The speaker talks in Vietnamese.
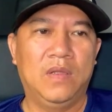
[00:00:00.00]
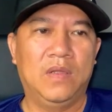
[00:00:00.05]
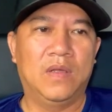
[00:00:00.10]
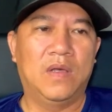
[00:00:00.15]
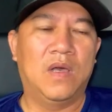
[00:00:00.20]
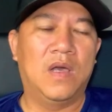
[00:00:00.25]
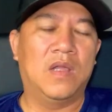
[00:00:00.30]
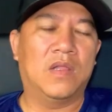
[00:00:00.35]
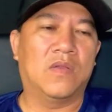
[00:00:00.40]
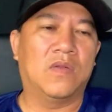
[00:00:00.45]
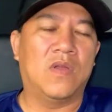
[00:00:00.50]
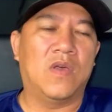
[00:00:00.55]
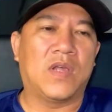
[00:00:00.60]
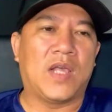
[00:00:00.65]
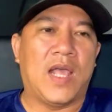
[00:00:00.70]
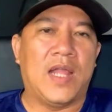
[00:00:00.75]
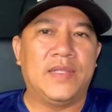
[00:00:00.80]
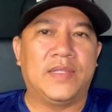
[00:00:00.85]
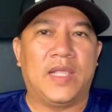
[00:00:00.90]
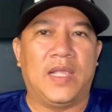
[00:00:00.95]
đó ờ, tôi nói
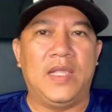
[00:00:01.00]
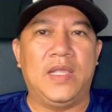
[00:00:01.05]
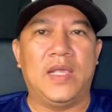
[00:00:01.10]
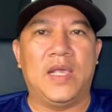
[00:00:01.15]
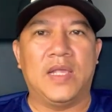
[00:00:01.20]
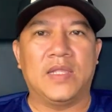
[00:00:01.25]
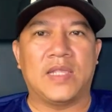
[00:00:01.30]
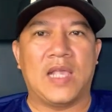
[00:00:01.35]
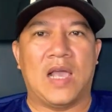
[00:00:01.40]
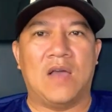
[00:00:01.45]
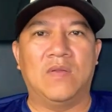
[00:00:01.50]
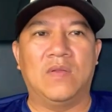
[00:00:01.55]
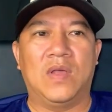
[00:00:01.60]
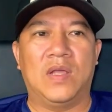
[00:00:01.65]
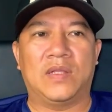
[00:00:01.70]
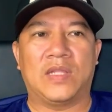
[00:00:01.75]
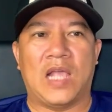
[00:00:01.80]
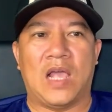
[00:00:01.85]
các anh chị ờ, cháu ờ,